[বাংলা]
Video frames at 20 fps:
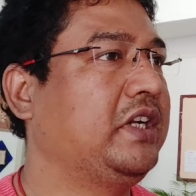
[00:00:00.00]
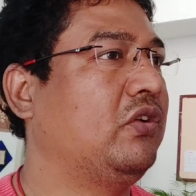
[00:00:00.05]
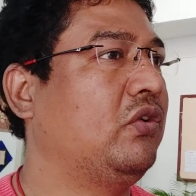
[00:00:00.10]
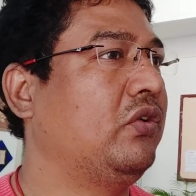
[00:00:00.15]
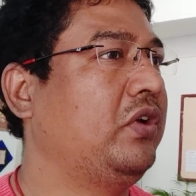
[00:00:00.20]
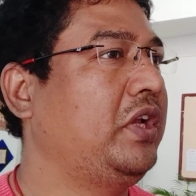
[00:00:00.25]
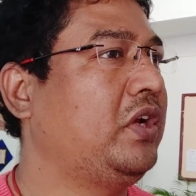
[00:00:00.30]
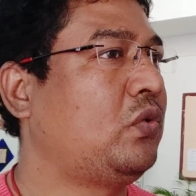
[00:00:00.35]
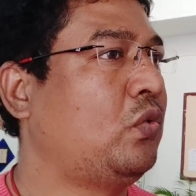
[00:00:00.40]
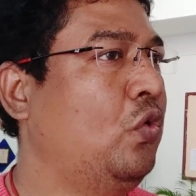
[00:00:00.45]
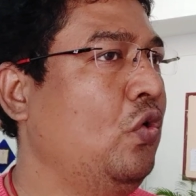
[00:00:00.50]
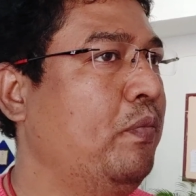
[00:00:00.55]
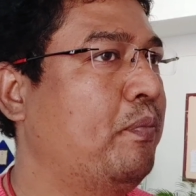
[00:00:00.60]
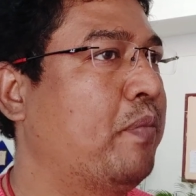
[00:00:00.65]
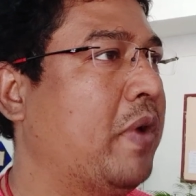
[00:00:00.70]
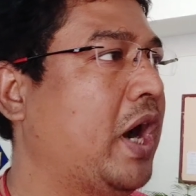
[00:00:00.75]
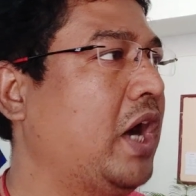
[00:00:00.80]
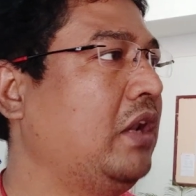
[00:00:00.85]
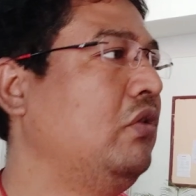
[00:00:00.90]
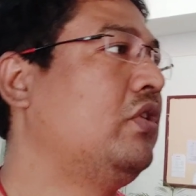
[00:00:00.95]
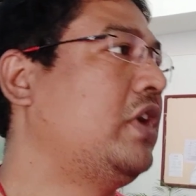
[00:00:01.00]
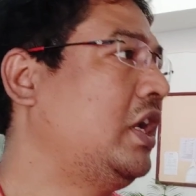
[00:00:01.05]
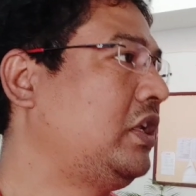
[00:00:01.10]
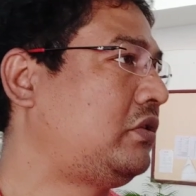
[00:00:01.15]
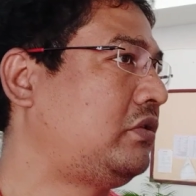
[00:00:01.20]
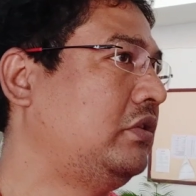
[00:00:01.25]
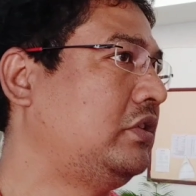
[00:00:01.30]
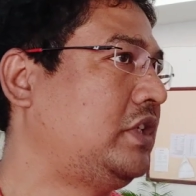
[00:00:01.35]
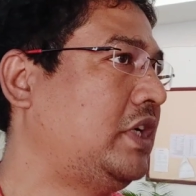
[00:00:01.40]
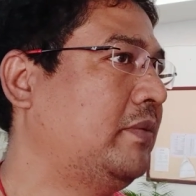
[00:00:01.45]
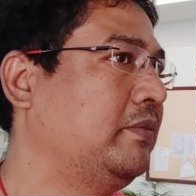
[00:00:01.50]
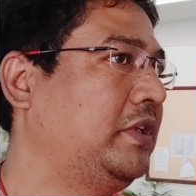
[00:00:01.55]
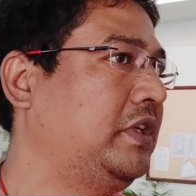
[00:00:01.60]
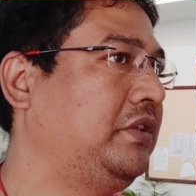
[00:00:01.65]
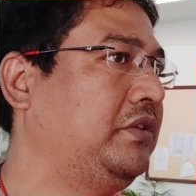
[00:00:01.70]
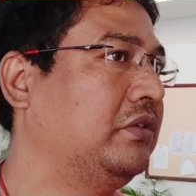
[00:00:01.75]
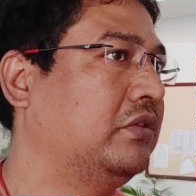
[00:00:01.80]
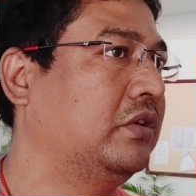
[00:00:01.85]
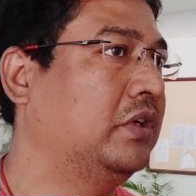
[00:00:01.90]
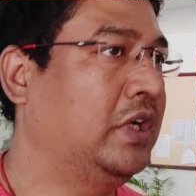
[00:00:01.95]
এটা অনেক খুব ভালো কাজ করছে
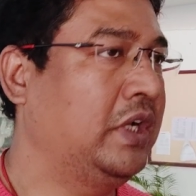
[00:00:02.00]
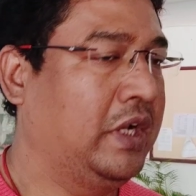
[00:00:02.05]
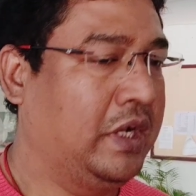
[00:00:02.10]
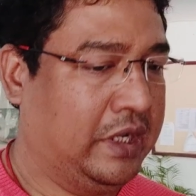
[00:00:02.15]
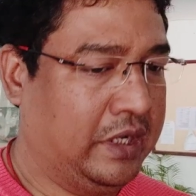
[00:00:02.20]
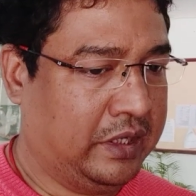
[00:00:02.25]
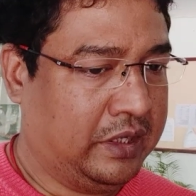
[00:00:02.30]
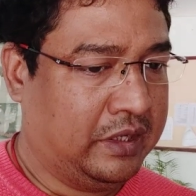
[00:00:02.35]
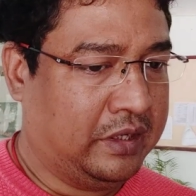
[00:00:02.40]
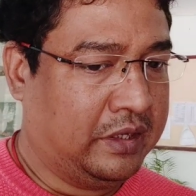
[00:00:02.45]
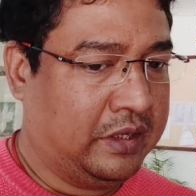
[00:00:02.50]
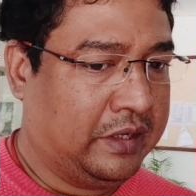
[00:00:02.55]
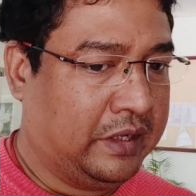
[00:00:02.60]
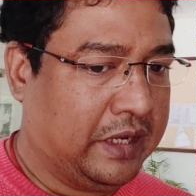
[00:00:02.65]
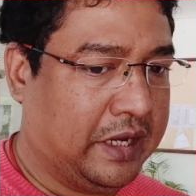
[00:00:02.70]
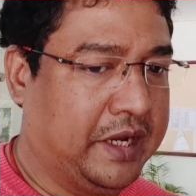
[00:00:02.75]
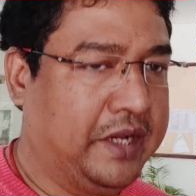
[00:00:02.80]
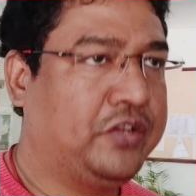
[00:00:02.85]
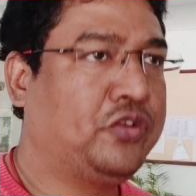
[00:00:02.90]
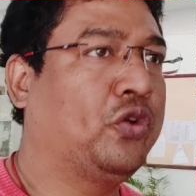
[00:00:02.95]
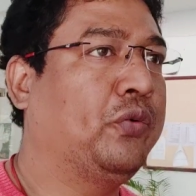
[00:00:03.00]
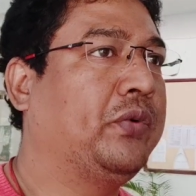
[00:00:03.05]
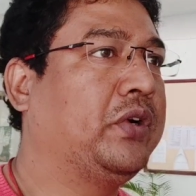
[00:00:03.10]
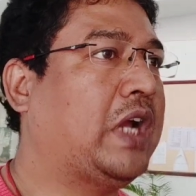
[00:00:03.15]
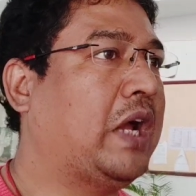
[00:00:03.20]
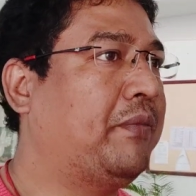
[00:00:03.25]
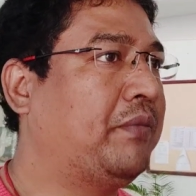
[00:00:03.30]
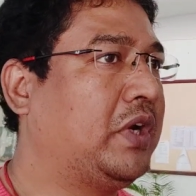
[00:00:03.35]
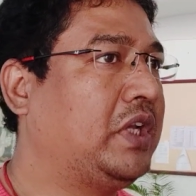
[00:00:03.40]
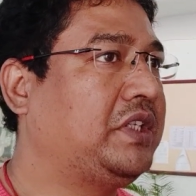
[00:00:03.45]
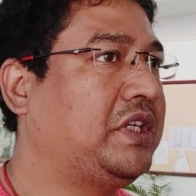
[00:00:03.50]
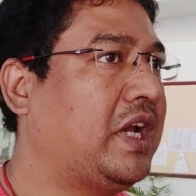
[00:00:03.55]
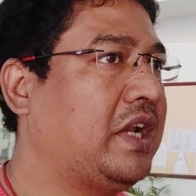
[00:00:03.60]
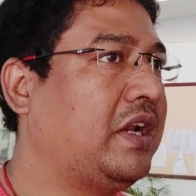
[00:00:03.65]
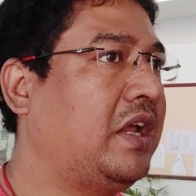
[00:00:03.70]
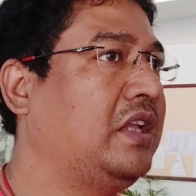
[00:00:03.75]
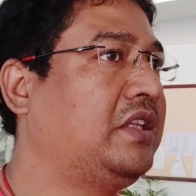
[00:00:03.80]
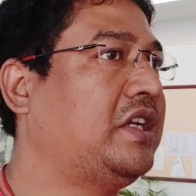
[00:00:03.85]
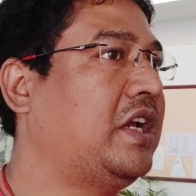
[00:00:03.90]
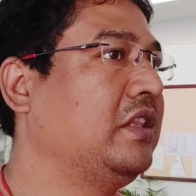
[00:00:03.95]
আমাদের জন্য এই সময় আমরা যা
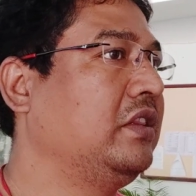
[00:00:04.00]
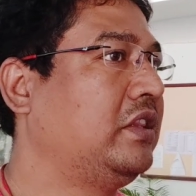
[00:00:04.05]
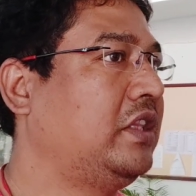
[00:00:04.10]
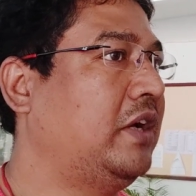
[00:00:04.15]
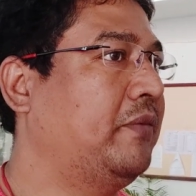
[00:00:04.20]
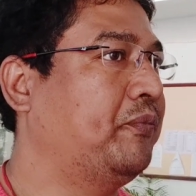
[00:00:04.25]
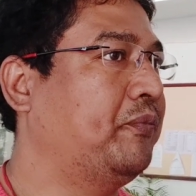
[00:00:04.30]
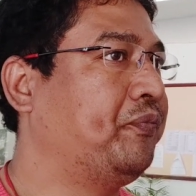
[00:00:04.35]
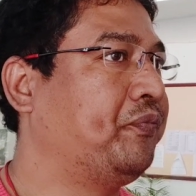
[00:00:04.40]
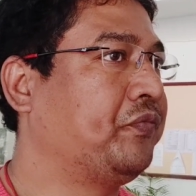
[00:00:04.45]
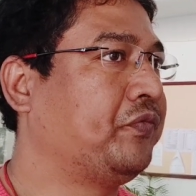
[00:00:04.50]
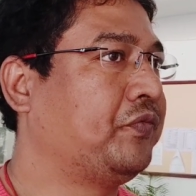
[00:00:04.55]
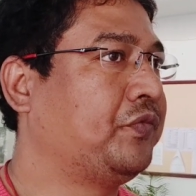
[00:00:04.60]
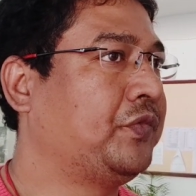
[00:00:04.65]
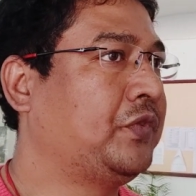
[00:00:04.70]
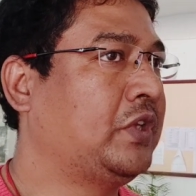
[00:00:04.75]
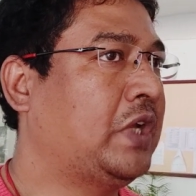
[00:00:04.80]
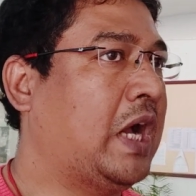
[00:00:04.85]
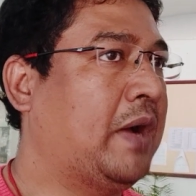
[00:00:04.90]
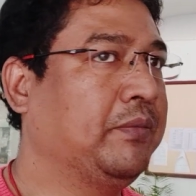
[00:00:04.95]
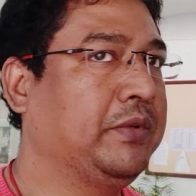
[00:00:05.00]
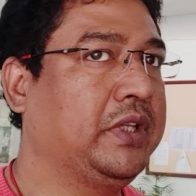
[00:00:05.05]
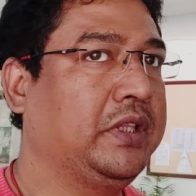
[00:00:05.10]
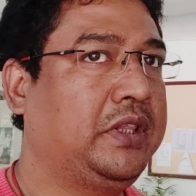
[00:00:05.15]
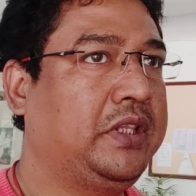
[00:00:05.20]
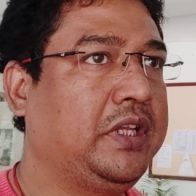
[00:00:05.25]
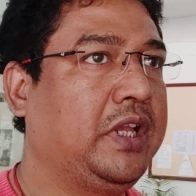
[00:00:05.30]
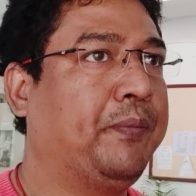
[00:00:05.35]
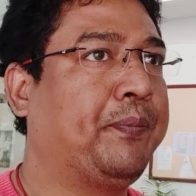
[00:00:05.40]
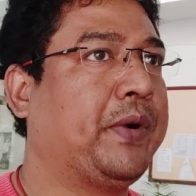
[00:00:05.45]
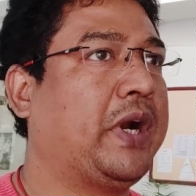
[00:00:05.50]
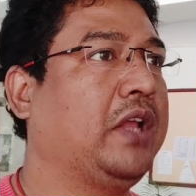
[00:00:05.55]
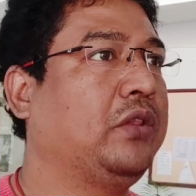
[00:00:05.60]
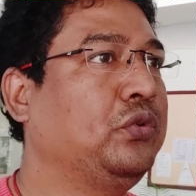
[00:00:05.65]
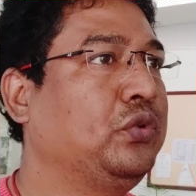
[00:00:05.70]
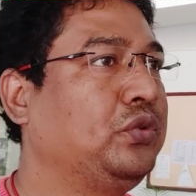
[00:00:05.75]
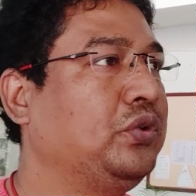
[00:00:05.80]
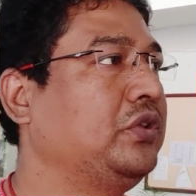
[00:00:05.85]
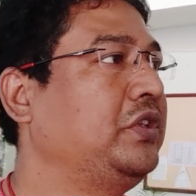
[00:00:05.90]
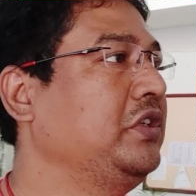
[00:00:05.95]
না জানতাম আমাদের থেকে প্রায়
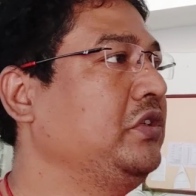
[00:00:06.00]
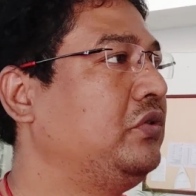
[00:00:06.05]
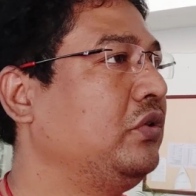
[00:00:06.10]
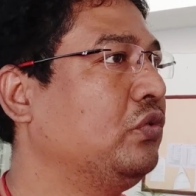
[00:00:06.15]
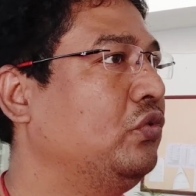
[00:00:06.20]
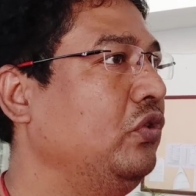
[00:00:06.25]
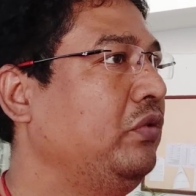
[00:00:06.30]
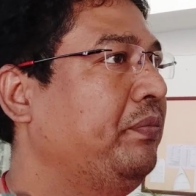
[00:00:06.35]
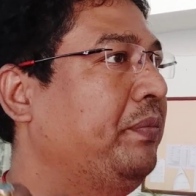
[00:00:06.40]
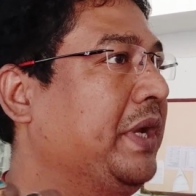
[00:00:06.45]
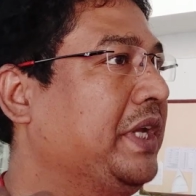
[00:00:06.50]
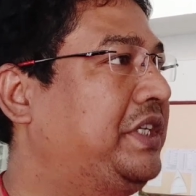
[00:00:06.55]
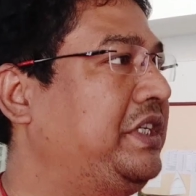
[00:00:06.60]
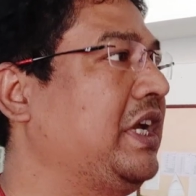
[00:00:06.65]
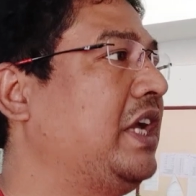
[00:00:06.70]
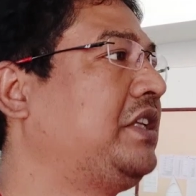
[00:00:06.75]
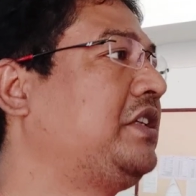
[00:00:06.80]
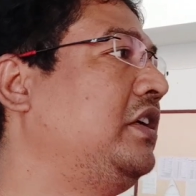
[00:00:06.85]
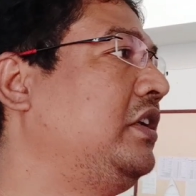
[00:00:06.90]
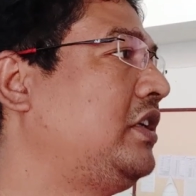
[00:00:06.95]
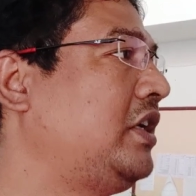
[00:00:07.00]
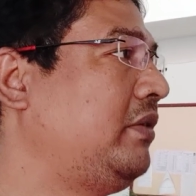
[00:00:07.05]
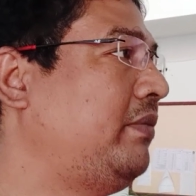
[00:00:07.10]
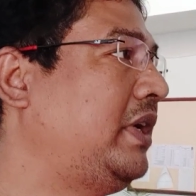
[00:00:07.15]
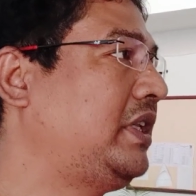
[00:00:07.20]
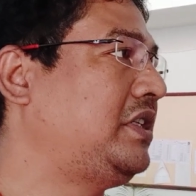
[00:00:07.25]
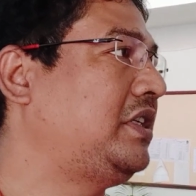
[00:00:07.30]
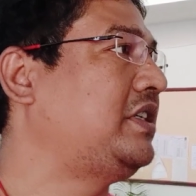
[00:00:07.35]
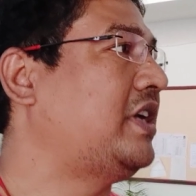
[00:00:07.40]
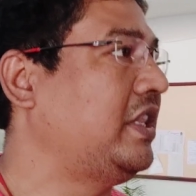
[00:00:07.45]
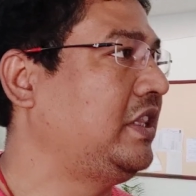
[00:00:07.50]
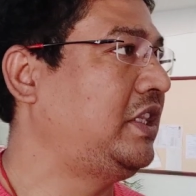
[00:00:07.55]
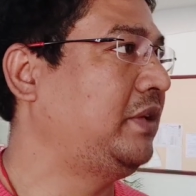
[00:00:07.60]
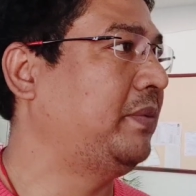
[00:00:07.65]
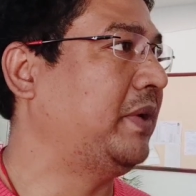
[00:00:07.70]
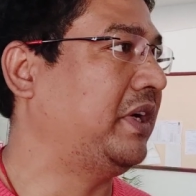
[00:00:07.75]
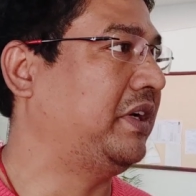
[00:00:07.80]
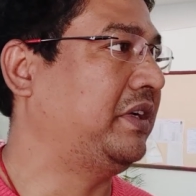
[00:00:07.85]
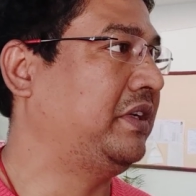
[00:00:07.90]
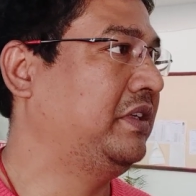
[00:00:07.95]
দুশো তিনশো গুণ বেশি আজকালকার বাচ্চা জানতে
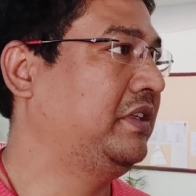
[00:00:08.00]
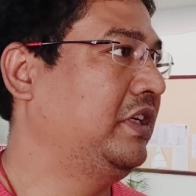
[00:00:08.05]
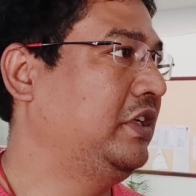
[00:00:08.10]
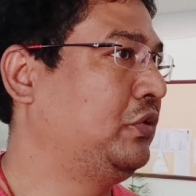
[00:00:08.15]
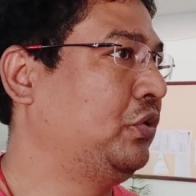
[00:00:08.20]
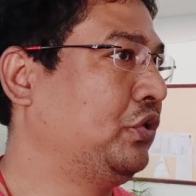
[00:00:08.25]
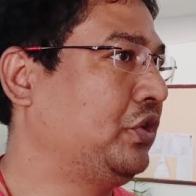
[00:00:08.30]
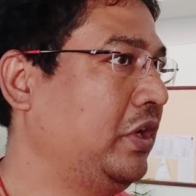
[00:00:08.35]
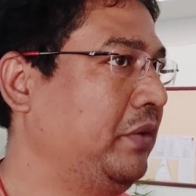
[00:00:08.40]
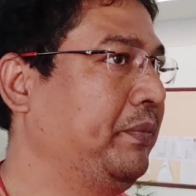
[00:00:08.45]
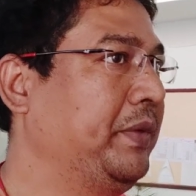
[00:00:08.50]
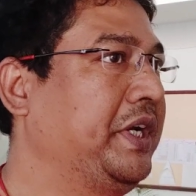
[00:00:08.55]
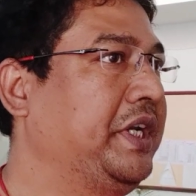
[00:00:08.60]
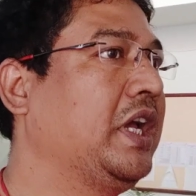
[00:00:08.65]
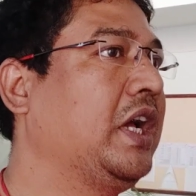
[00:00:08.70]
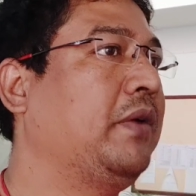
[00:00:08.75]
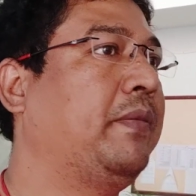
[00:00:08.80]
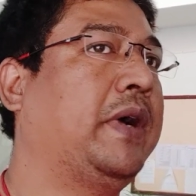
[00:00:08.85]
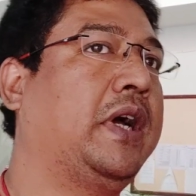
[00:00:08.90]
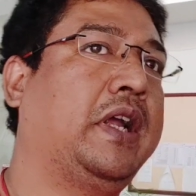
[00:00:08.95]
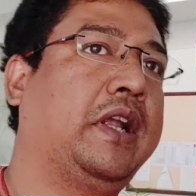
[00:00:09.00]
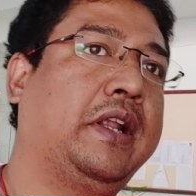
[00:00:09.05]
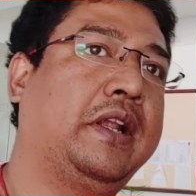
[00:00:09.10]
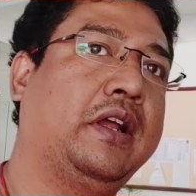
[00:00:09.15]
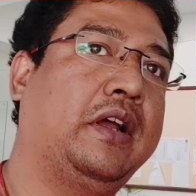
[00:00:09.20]
পারে সোশ্যাল মিডিয়া বা